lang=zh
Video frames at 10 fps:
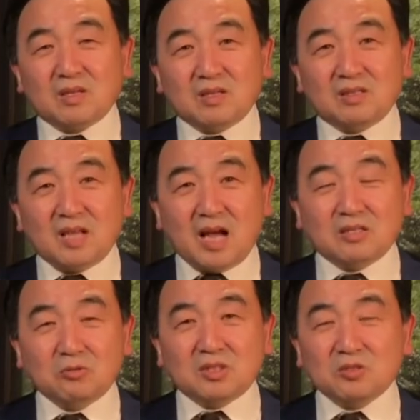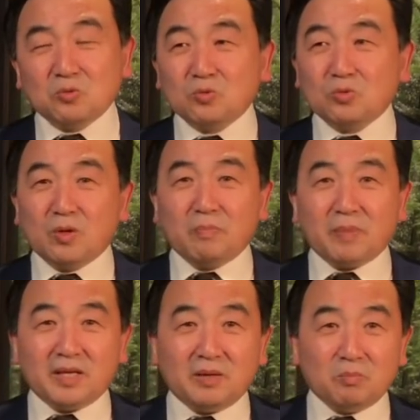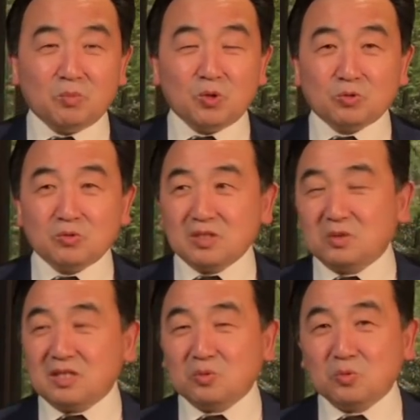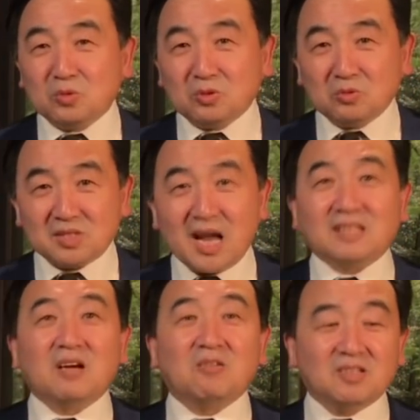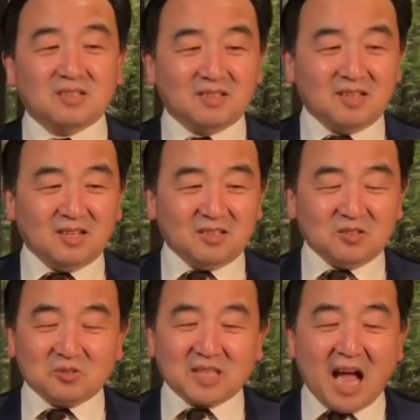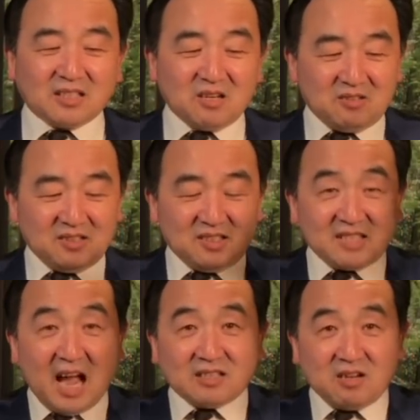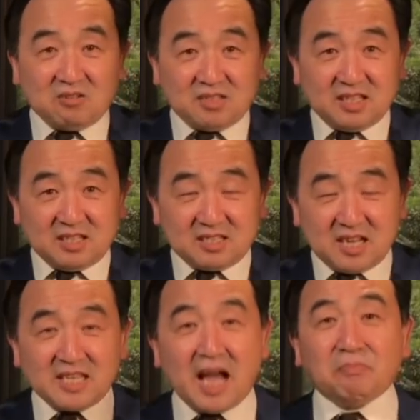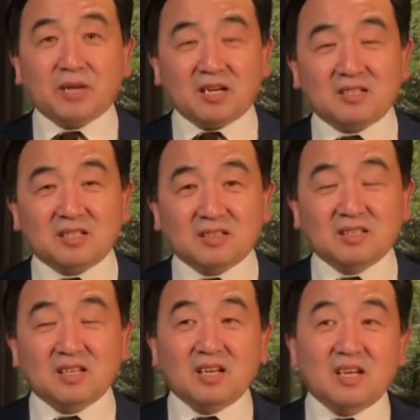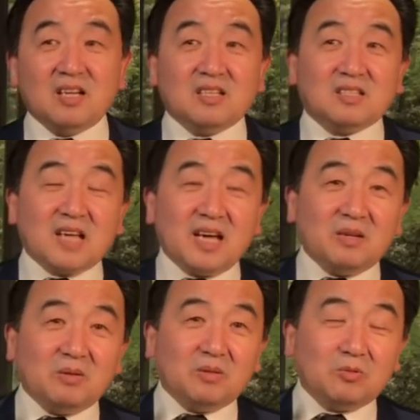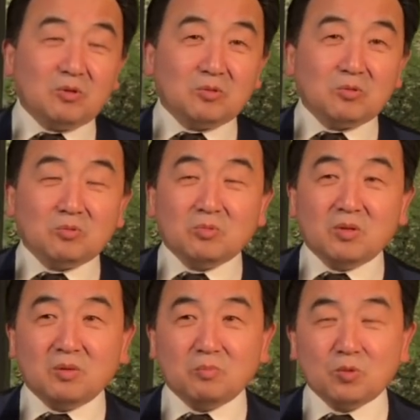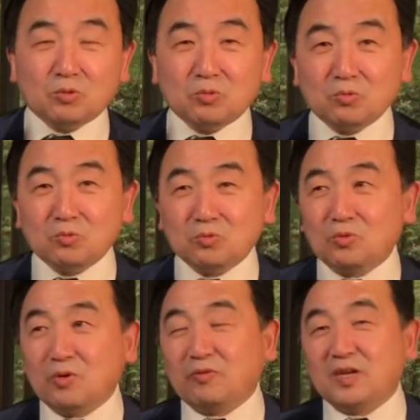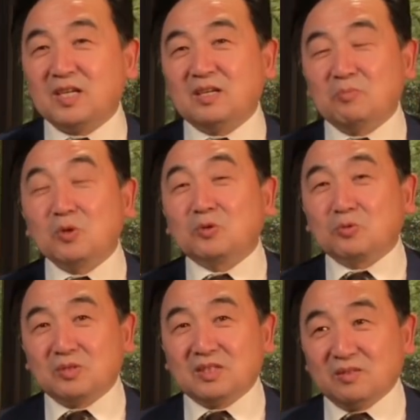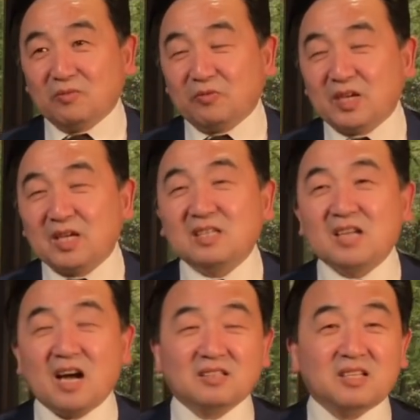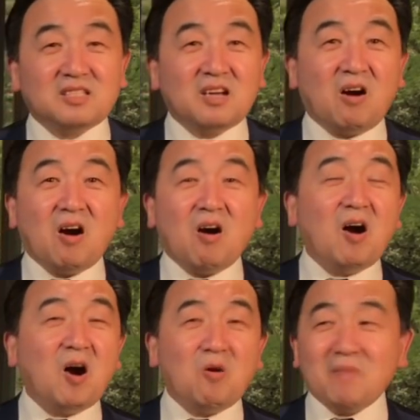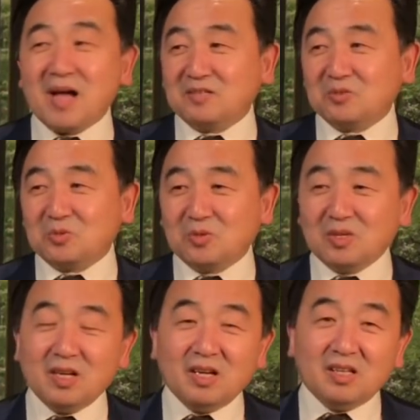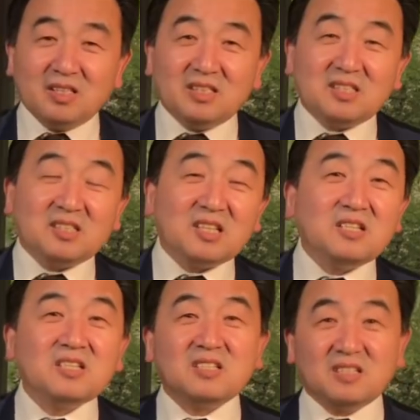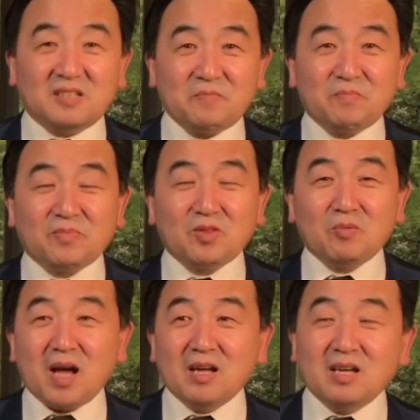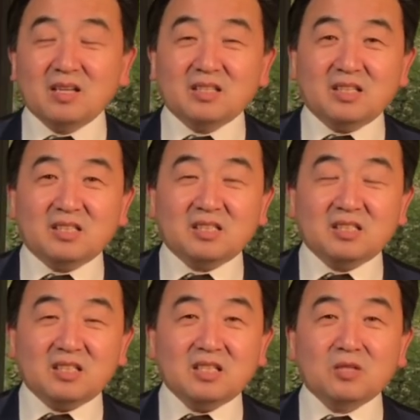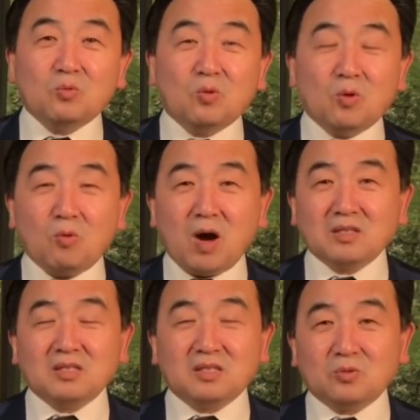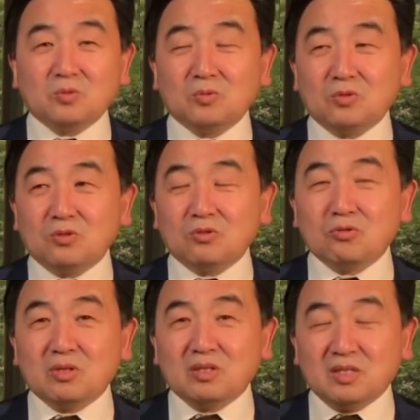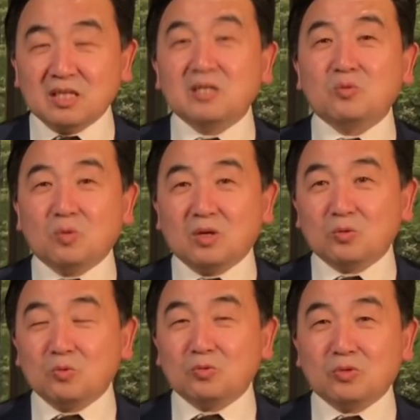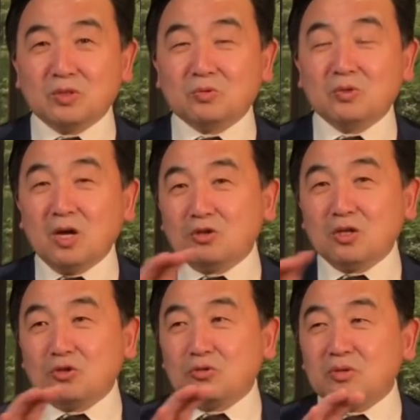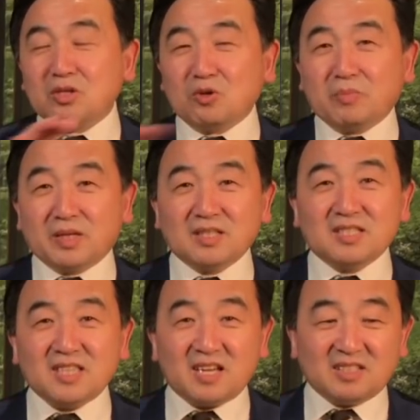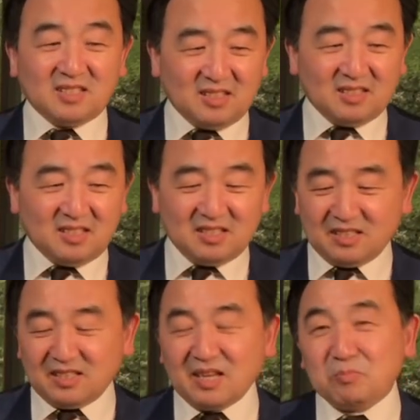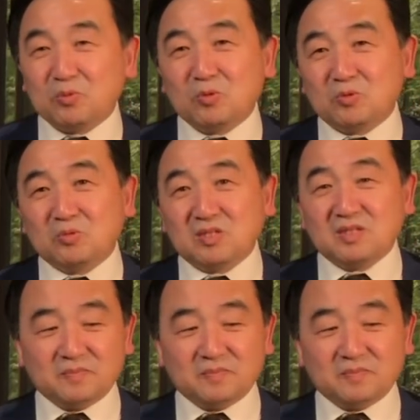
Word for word: 那牛津公爵被莫顿几乎就杀掉了，就打到了打到了这个山崖边上，在诺顿。莫顿公爵非莫顿非常的骄傲傲慢，就说：“你是绅士，对吧？你是英国皇室中最英国公爵中最有名的剑客，你今天不过如此。